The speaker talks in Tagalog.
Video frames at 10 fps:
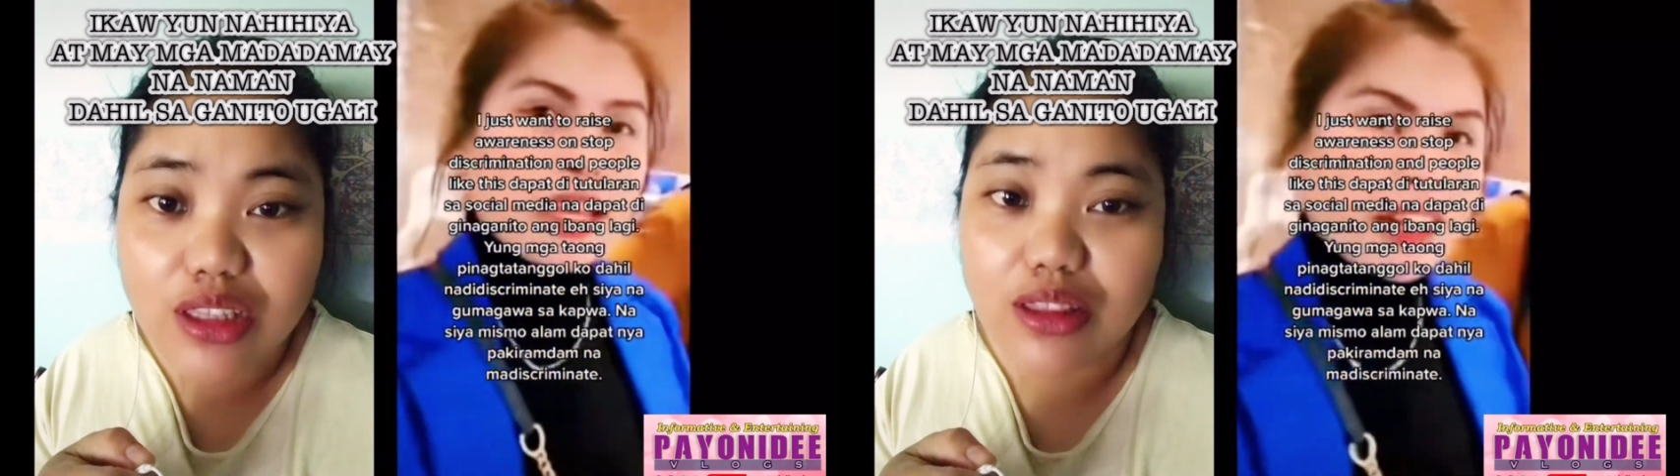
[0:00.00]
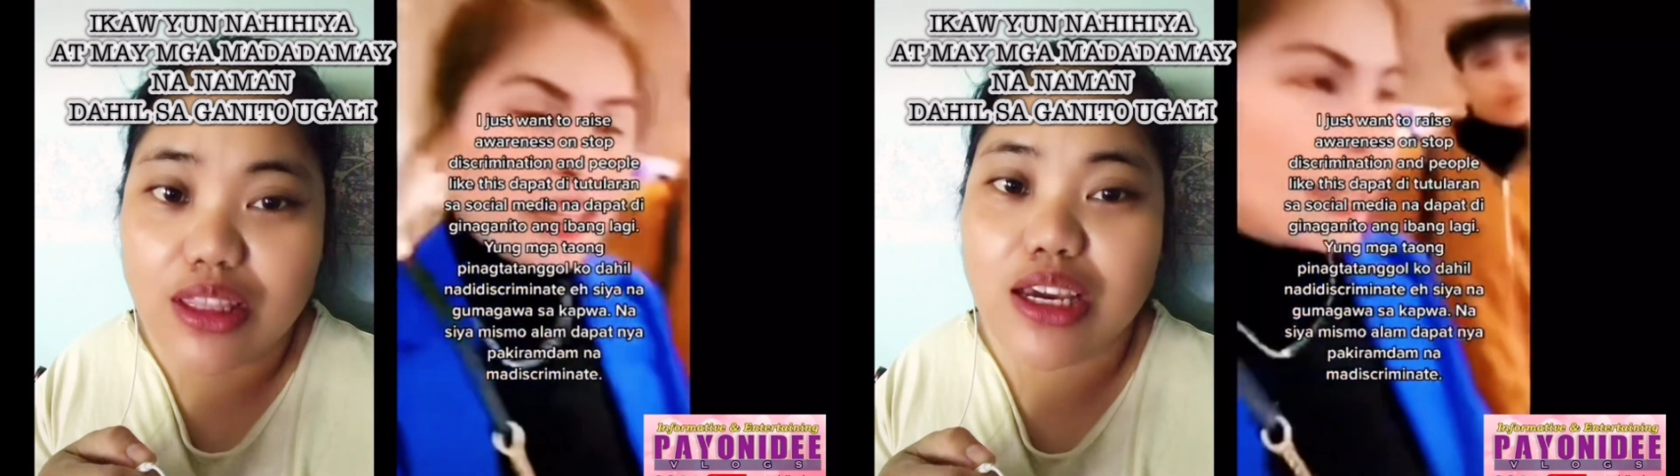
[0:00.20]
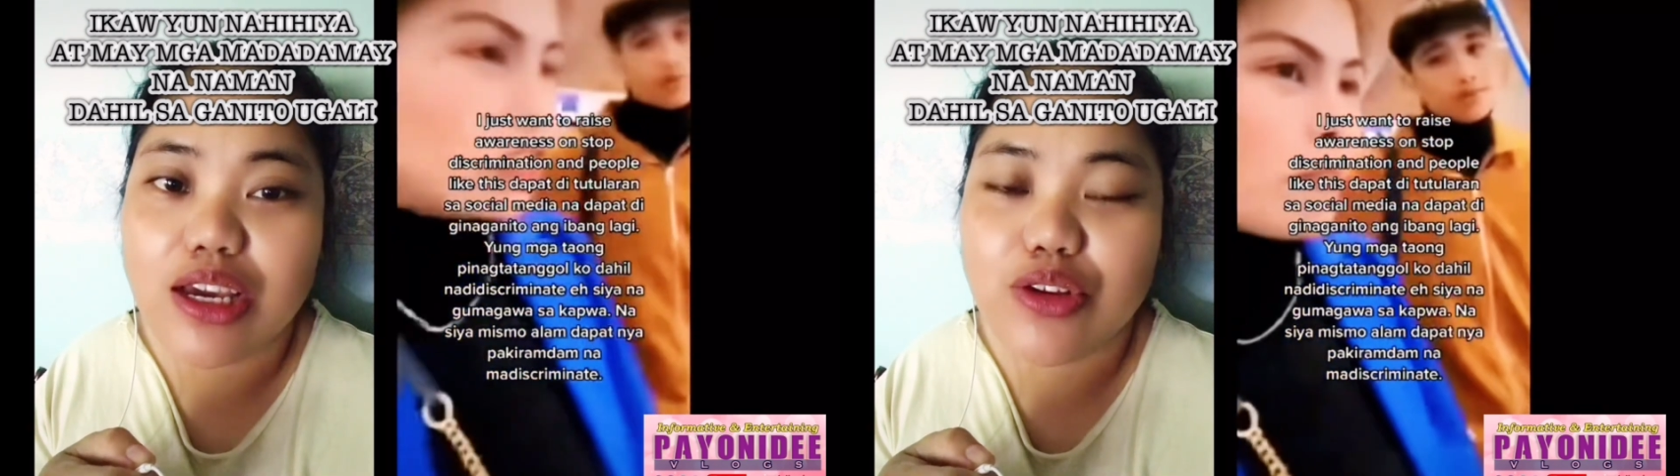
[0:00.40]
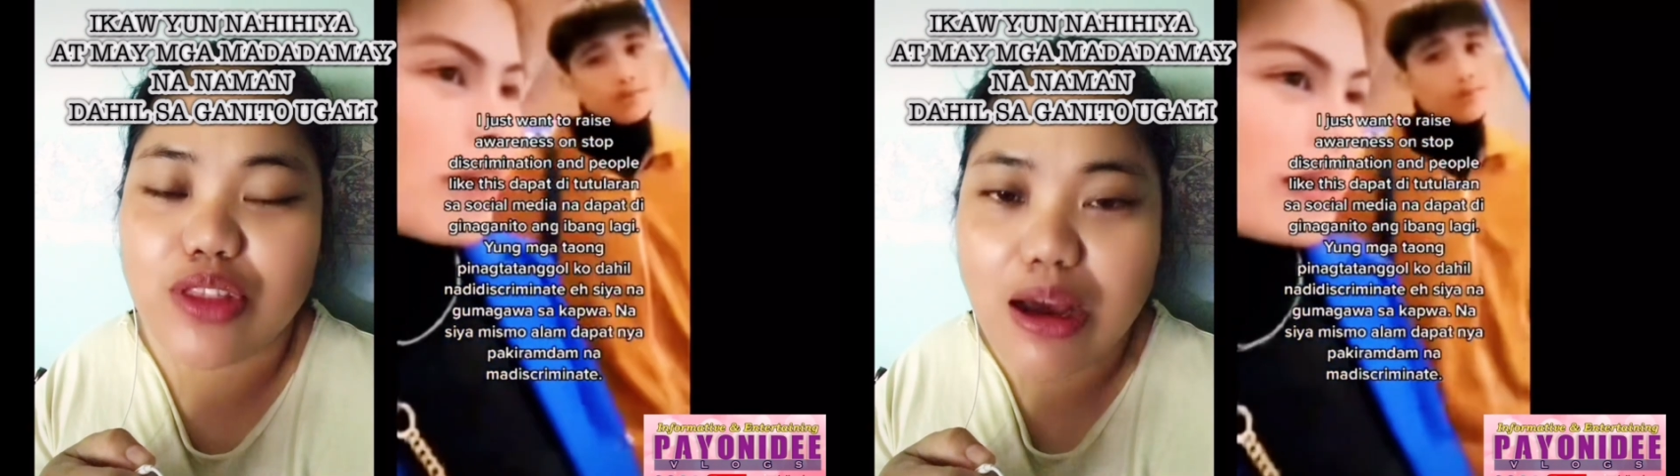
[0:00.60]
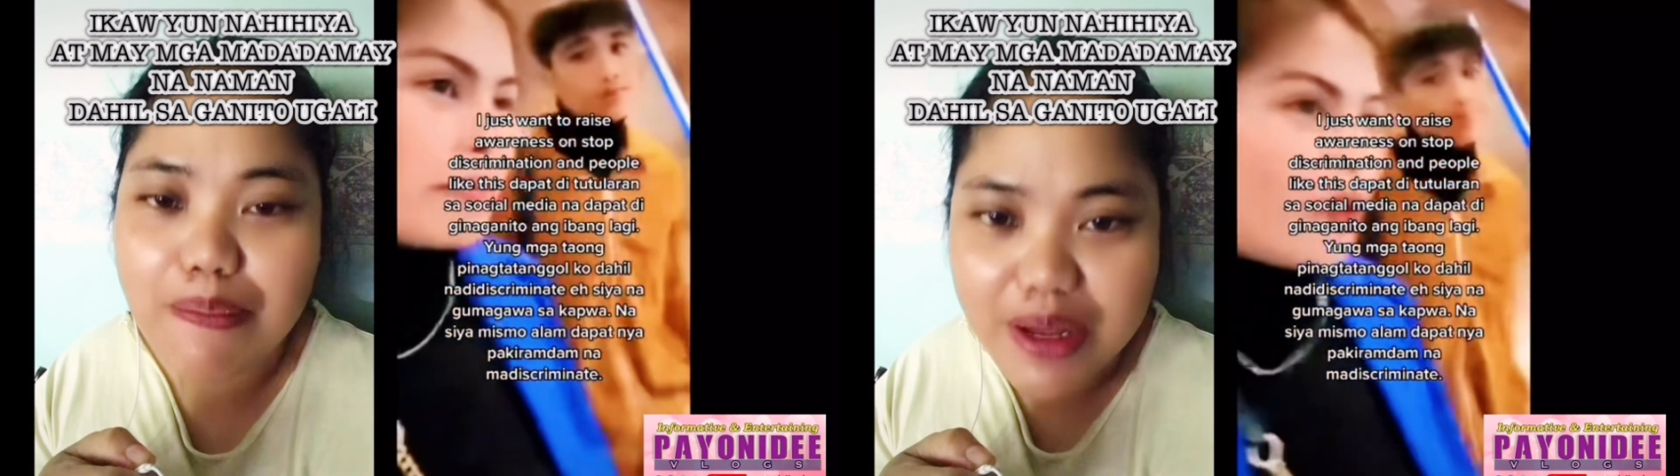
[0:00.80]
hindi kayo
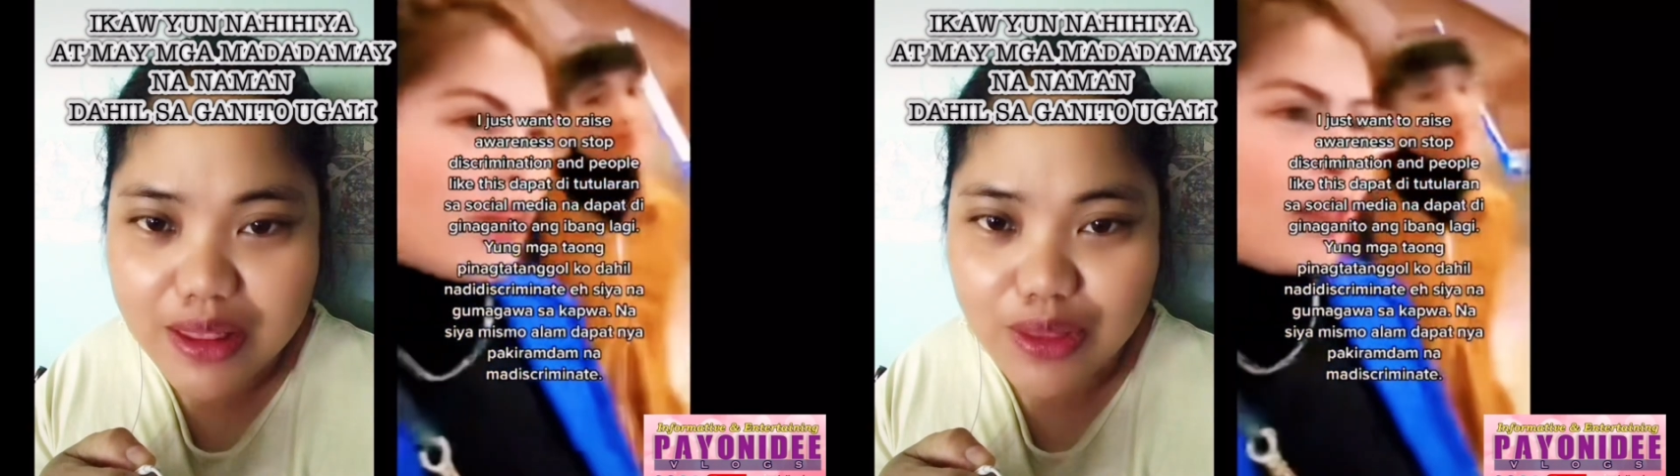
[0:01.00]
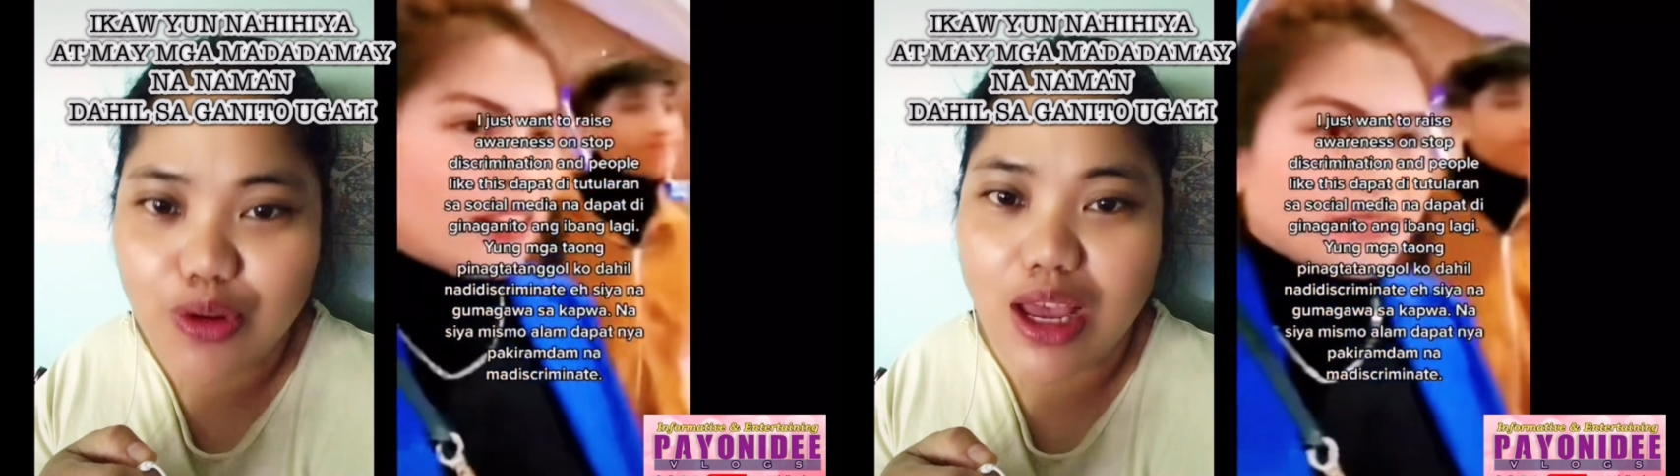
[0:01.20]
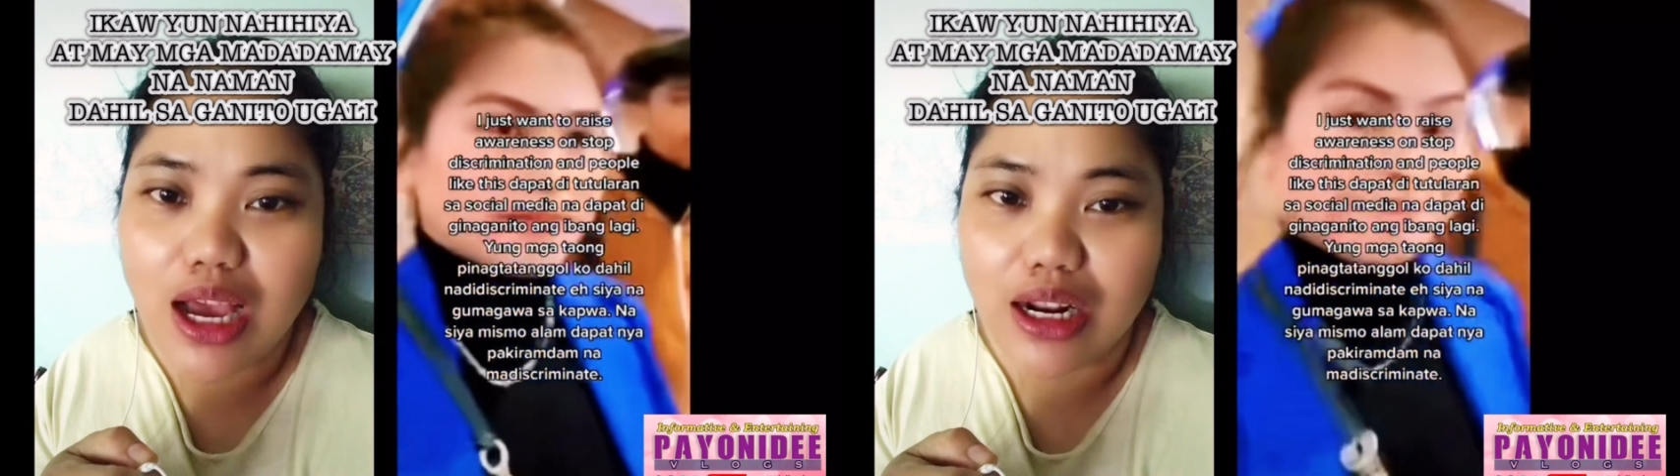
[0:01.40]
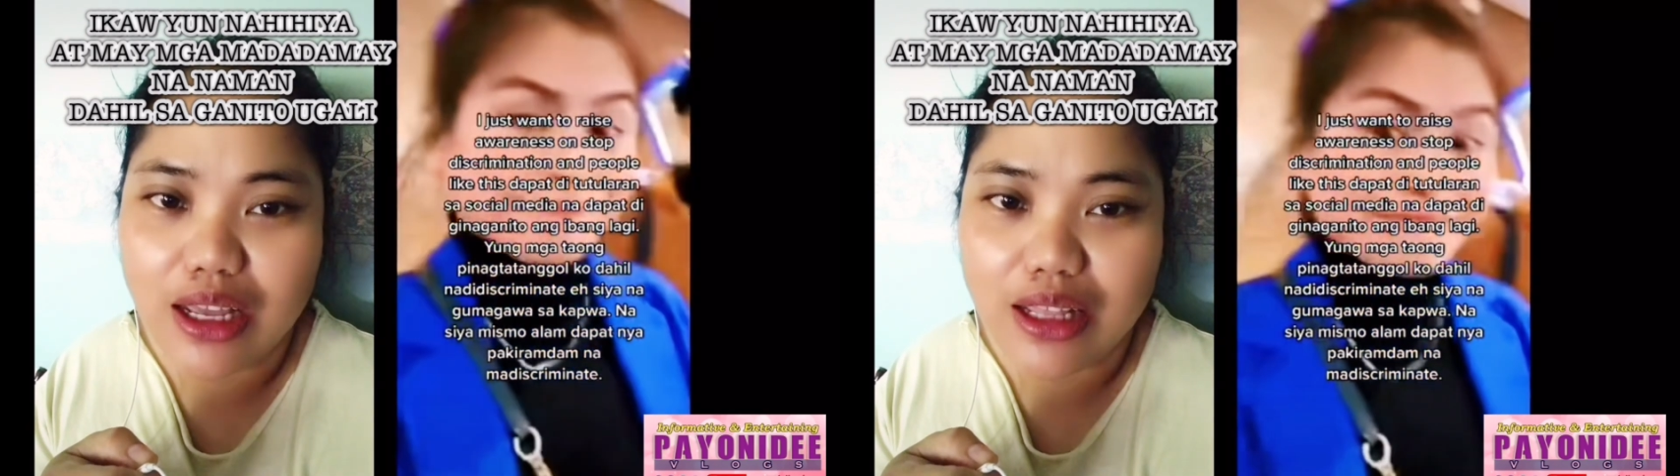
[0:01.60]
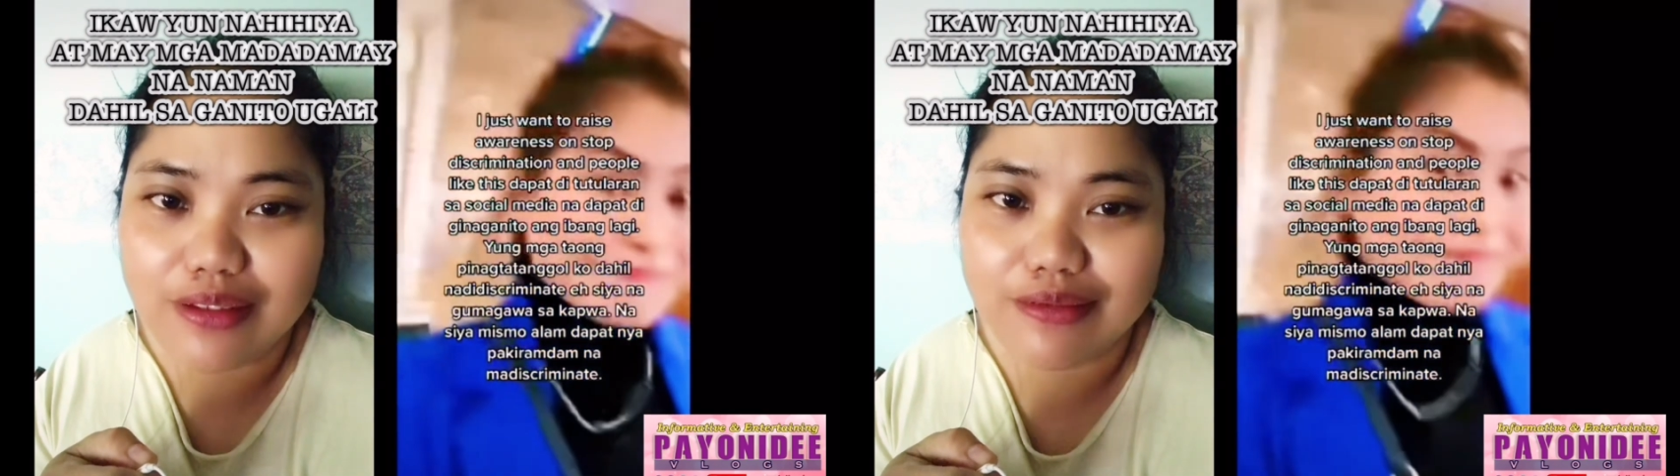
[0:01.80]
dapat tularan.